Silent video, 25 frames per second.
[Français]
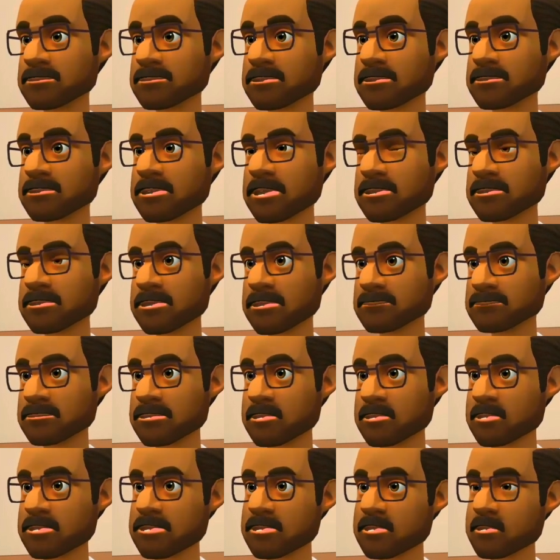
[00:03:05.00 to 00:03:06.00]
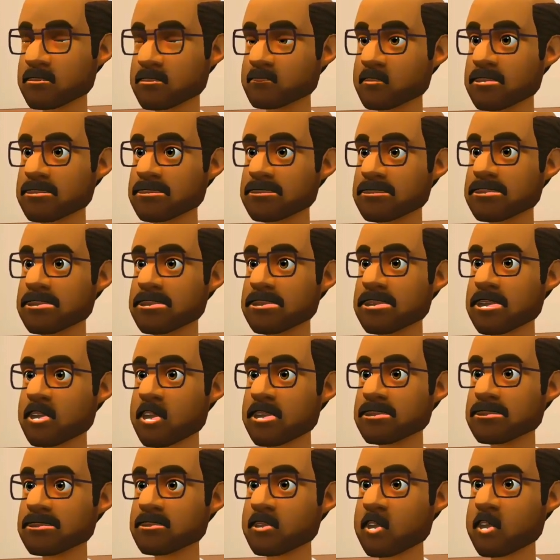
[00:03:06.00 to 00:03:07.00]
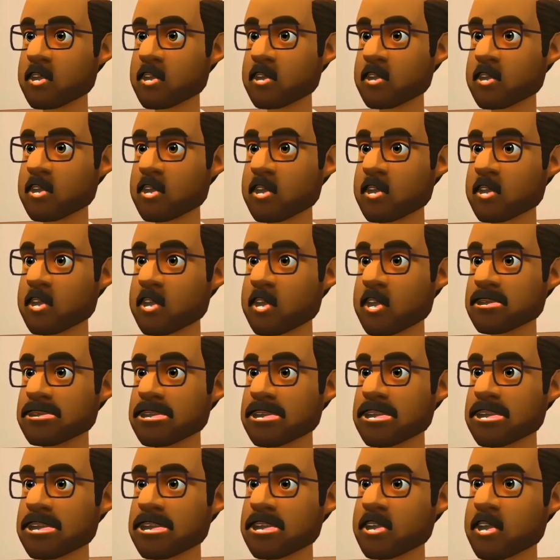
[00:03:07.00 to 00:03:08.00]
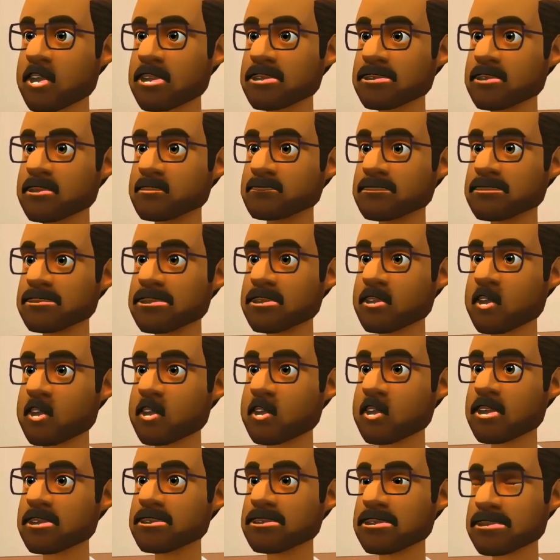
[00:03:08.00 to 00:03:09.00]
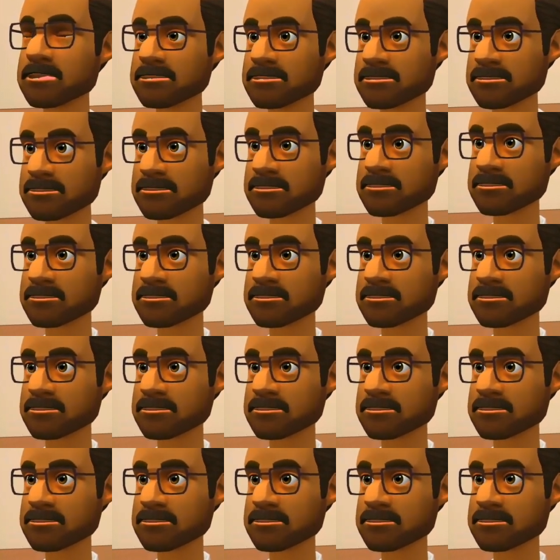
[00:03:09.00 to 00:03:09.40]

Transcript: elle se fait une grosse blessure. On va voir sa réaction, c'est parti.